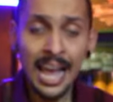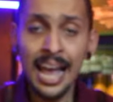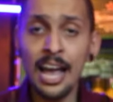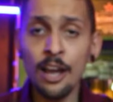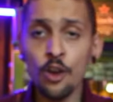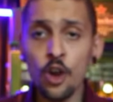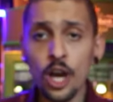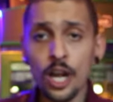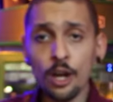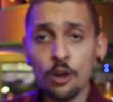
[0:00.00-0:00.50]

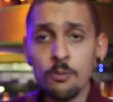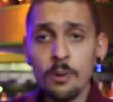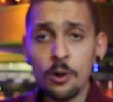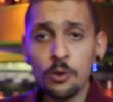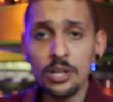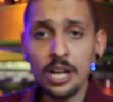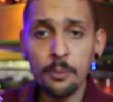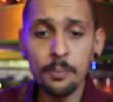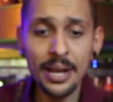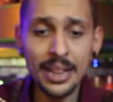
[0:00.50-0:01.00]
Agora com uma
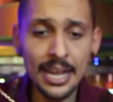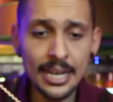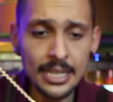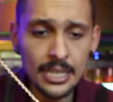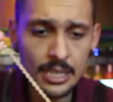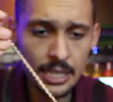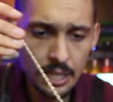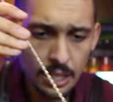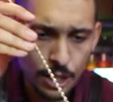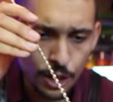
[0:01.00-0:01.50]
colher
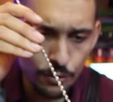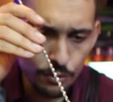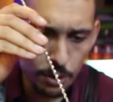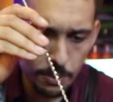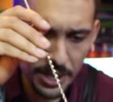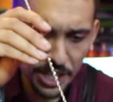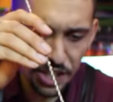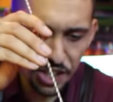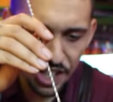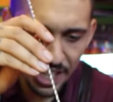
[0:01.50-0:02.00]
bailarina, eu
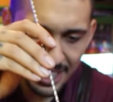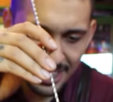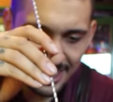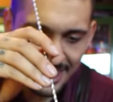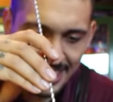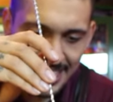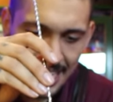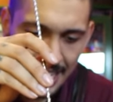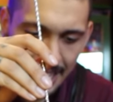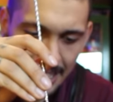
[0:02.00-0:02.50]
vou mexer
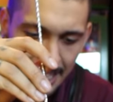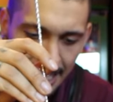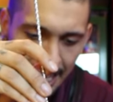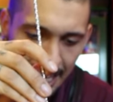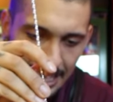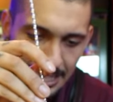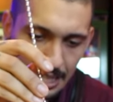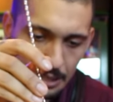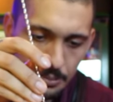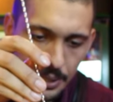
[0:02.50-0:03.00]

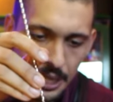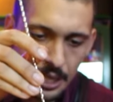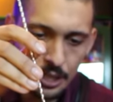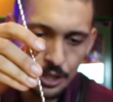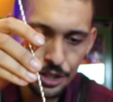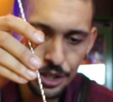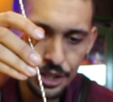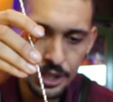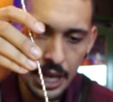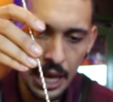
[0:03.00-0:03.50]

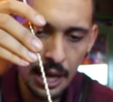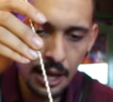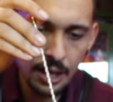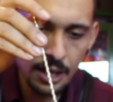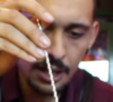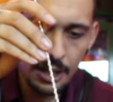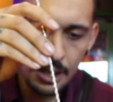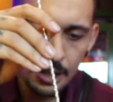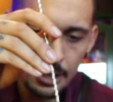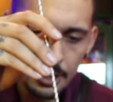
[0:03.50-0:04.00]
delicadamente, tá?
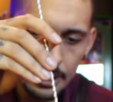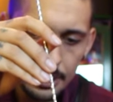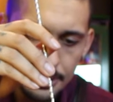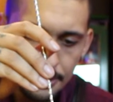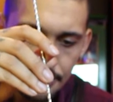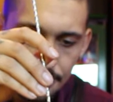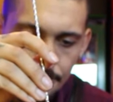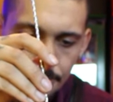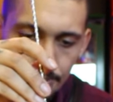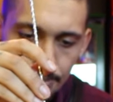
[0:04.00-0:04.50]

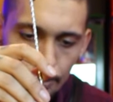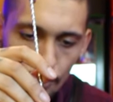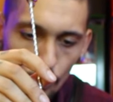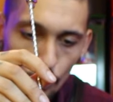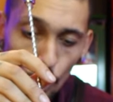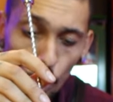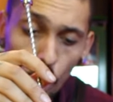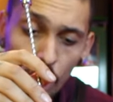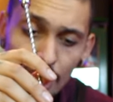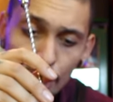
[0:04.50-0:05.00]

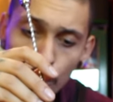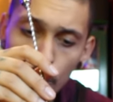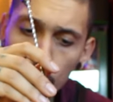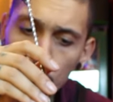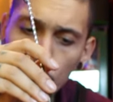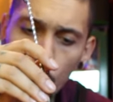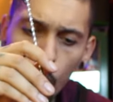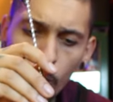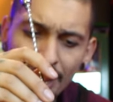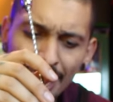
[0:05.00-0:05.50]
Olha
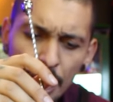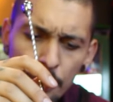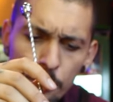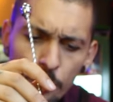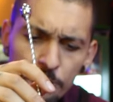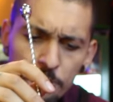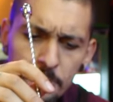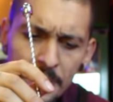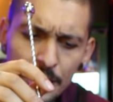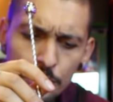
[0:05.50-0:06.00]
como qualquer
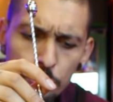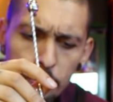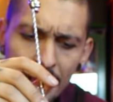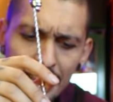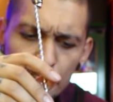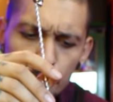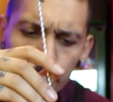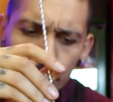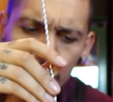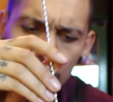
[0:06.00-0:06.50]
movimento
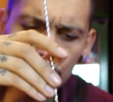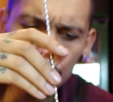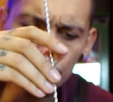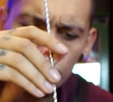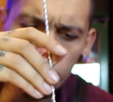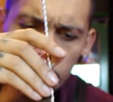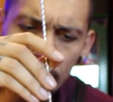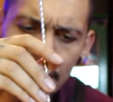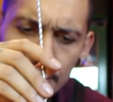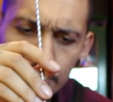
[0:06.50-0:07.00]
mais
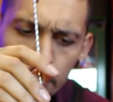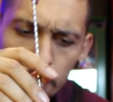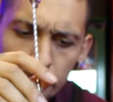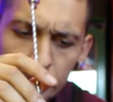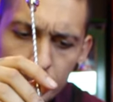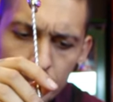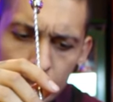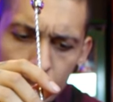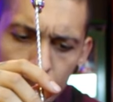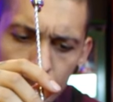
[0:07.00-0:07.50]
brusco faz com
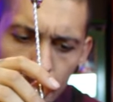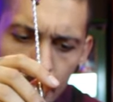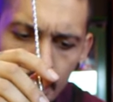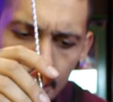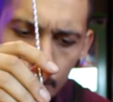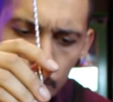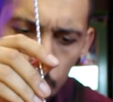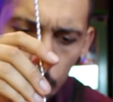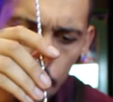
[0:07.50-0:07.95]
que